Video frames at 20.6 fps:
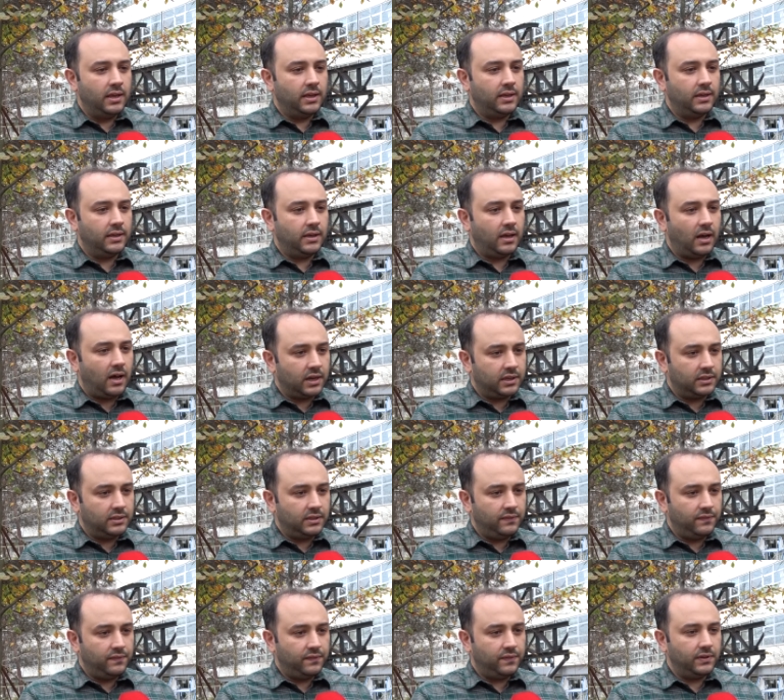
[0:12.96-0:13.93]
E,
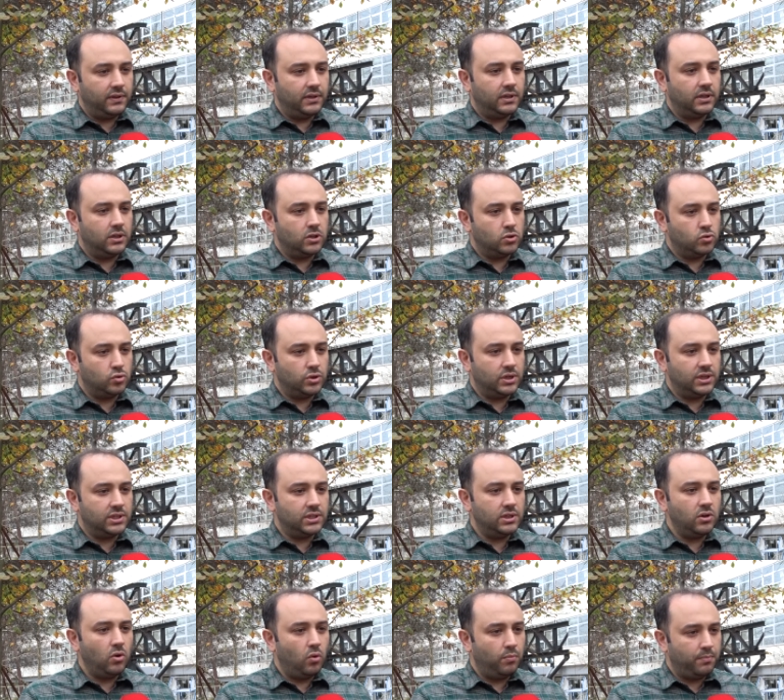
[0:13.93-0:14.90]
aktif e,
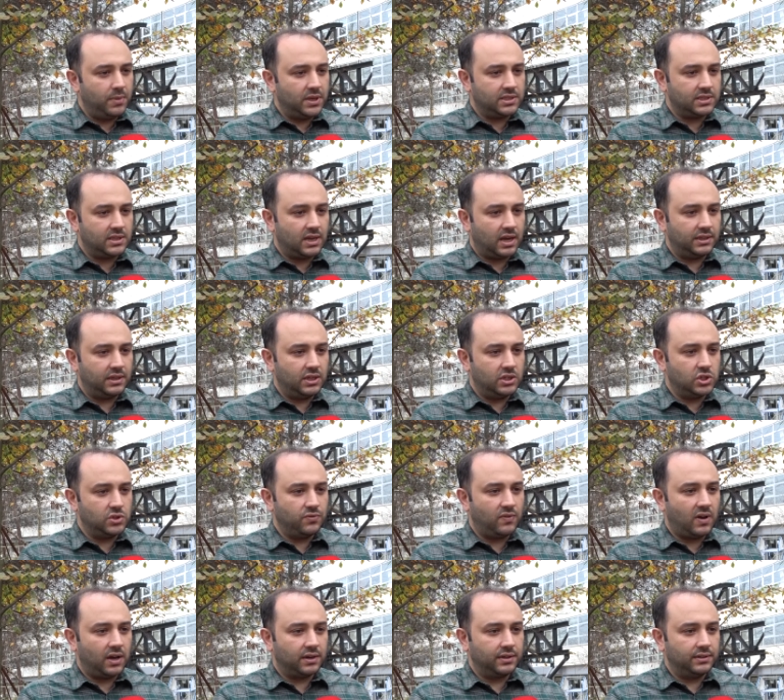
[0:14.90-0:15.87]
süresi 15 saniye
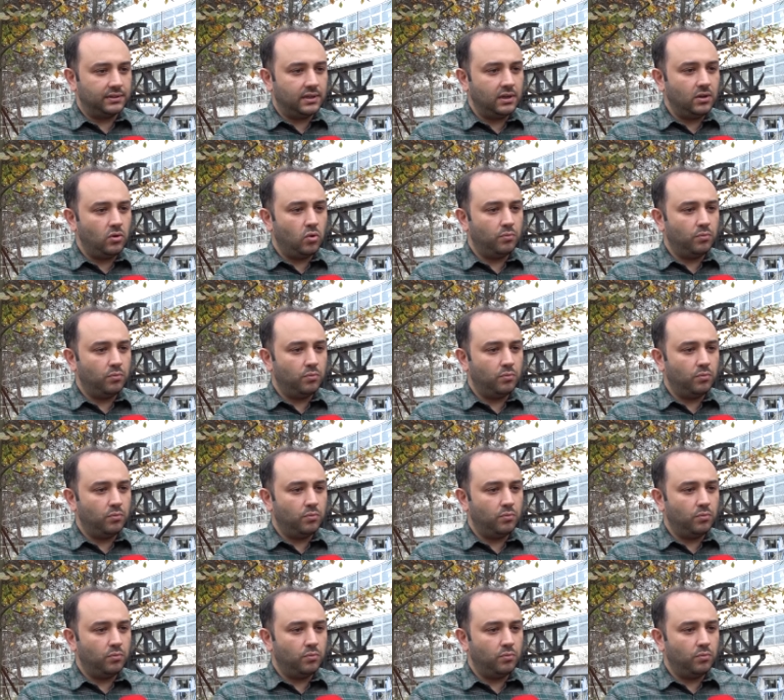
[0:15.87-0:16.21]
civarında.